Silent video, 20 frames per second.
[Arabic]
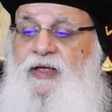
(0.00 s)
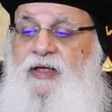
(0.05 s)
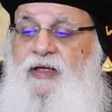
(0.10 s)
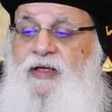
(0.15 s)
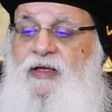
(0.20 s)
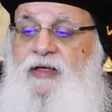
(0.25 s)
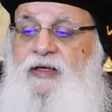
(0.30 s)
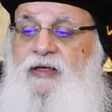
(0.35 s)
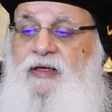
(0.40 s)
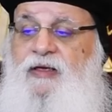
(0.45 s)

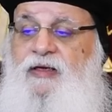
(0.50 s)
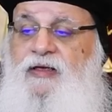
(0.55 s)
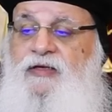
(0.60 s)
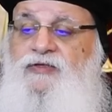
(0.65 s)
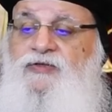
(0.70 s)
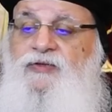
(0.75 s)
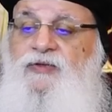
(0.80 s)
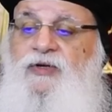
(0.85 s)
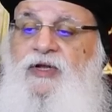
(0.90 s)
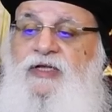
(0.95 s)
آه،
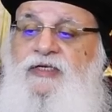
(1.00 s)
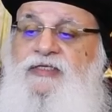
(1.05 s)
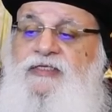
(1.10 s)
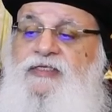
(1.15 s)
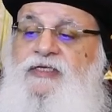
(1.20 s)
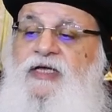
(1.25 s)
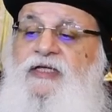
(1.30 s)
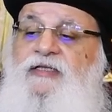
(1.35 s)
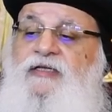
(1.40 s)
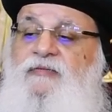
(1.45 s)
يذكر عن
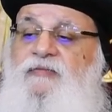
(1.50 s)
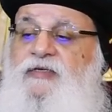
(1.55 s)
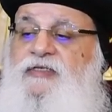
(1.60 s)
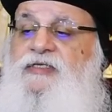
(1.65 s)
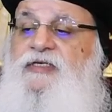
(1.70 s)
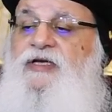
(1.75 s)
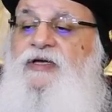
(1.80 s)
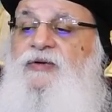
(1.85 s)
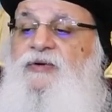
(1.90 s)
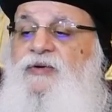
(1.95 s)
السيد
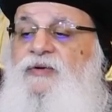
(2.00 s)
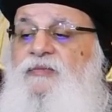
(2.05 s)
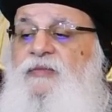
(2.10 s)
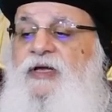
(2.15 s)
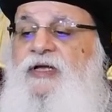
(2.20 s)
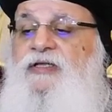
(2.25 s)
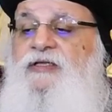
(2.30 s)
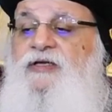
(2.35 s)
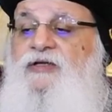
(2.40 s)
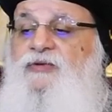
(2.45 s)
المسيح له
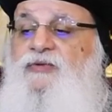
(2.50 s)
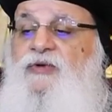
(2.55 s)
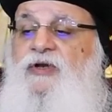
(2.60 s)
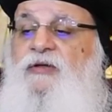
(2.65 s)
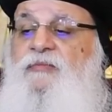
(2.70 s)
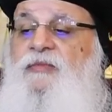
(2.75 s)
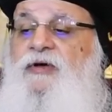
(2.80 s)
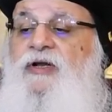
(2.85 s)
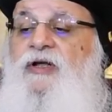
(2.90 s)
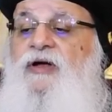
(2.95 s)
المجد انه
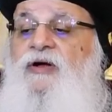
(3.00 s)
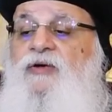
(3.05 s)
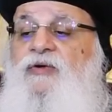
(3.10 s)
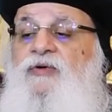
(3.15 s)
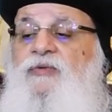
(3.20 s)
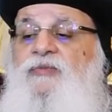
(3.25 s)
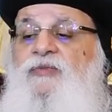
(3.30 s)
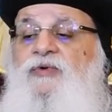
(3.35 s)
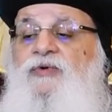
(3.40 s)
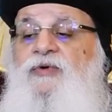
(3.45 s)
لما راى
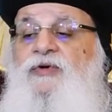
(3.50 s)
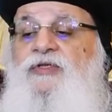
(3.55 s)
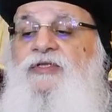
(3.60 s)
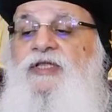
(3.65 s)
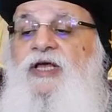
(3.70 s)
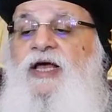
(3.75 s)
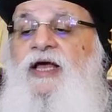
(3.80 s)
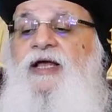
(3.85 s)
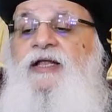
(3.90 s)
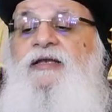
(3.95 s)
الجموع
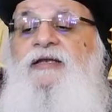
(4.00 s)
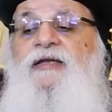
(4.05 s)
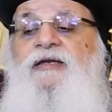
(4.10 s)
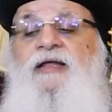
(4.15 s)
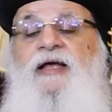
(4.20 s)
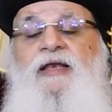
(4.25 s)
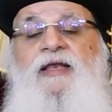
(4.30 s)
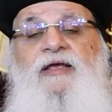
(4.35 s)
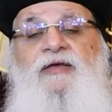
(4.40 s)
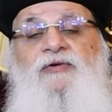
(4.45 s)
تحنن
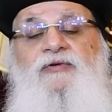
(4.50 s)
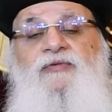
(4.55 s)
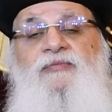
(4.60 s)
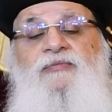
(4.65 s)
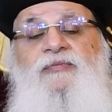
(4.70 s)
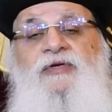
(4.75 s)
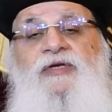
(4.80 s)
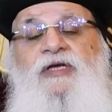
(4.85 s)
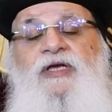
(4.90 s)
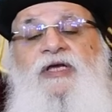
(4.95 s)

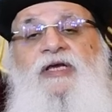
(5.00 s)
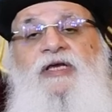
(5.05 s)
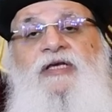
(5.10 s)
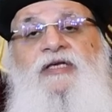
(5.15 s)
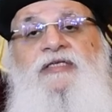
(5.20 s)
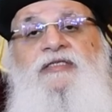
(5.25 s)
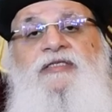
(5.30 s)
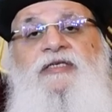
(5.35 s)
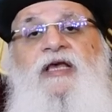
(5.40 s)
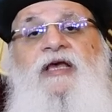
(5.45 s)
عليهم
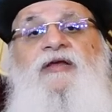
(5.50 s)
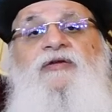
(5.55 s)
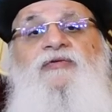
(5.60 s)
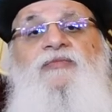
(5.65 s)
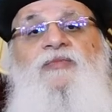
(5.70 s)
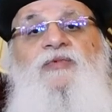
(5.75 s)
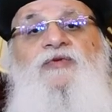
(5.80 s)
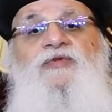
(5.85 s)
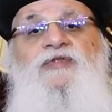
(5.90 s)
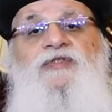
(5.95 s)
اذ
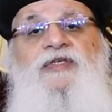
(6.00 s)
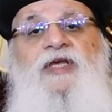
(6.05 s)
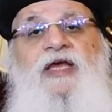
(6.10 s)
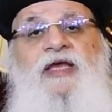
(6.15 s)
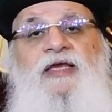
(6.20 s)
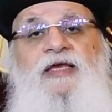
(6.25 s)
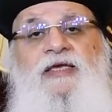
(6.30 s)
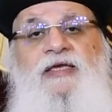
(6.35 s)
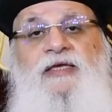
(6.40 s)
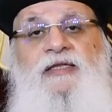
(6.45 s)
كانوا
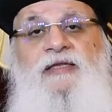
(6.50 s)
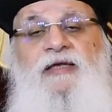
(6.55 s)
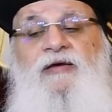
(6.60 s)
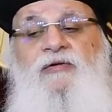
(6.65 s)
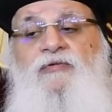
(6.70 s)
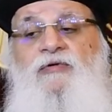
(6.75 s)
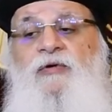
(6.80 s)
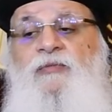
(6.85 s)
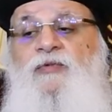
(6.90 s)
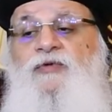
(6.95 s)
منزعجين
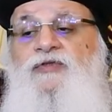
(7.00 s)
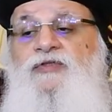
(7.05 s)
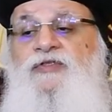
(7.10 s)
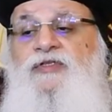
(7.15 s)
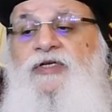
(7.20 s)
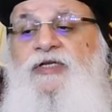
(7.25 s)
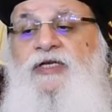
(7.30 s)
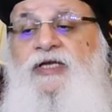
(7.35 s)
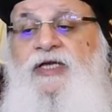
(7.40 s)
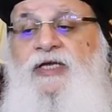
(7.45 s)

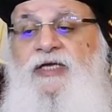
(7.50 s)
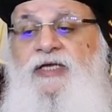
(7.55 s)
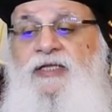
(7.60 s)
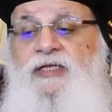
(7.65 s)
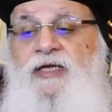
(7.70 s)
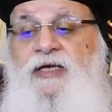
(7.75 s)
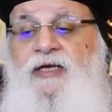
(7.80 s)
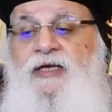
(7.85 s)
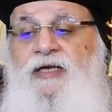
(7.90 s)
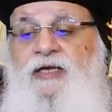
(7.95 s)

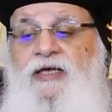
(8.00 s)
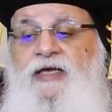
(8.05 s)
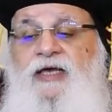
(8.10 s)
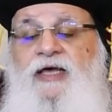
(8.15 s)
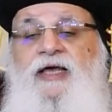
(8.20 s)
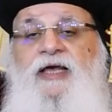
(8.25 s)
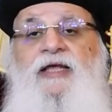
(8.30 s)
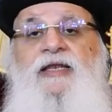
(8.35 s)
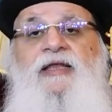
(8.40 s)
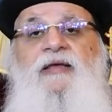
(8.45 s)
ومنطرحين
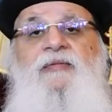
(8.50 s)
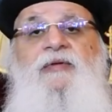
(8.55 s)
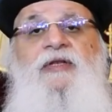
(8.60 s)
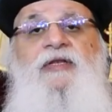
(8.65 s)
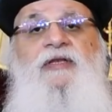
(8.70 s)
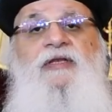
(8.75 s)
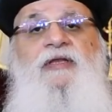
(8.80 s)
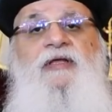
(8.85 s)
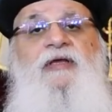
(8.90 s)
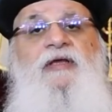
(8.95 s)

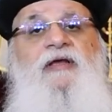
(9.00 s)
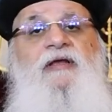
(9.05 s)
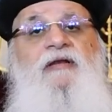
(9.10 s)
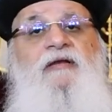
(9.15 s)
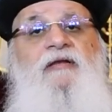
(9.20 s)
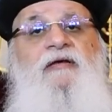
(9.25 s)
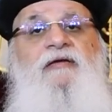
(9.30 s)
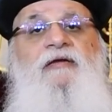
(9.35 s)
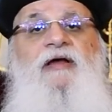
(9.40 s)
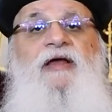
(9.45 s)
كغنم
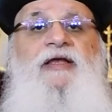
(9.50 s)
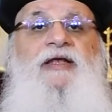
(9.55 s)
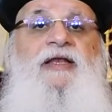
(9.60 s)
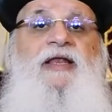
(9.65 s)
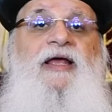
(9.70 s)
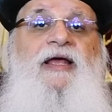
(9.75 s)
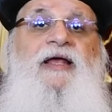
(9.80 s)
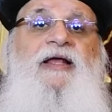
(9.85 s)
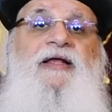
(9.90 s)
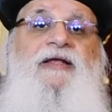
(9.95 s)
لا راعي
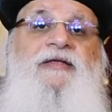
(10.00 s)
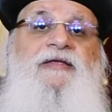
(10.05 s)
لها.